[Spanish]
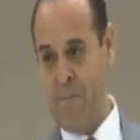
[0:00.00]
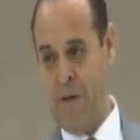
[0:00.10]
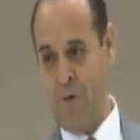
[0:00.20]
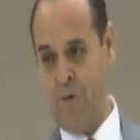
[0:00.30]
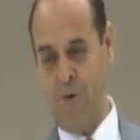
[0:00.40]

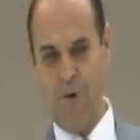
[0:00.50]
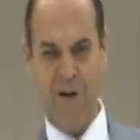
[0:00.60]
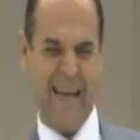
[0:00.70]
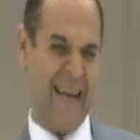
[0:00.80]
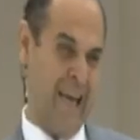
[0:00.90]
Pero
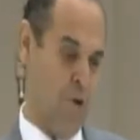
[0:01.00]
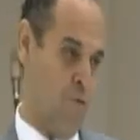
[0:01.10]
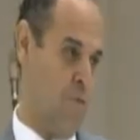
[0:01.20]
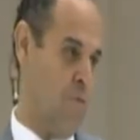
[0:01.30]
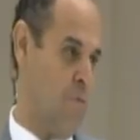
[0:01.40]
no
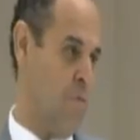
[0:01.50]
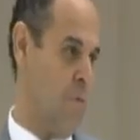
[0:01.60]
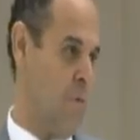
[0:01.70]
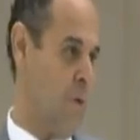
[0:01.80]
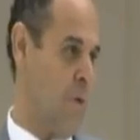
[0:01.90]
creo
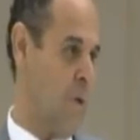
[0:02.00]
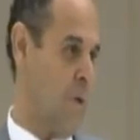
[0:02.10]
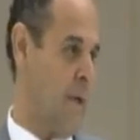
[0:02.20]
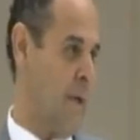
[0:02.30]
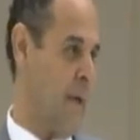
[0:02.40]

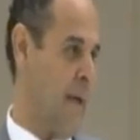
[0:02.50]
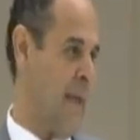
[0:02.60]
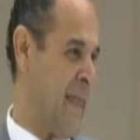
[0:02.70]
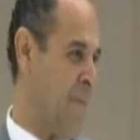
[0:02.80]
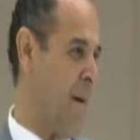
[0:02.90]

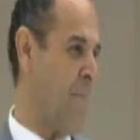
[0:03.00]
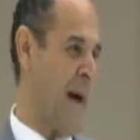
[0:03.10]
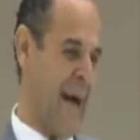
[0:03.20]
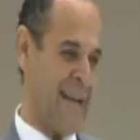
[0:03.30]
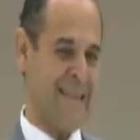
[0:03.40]
que deba
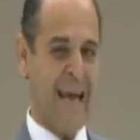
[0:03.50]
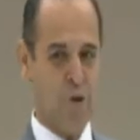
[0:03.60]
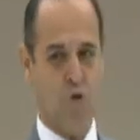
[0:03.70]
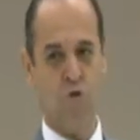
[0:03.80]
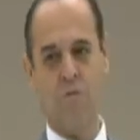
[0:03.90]
pagar
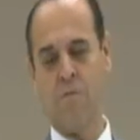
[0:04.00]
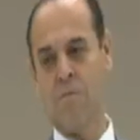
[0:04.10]
tanto.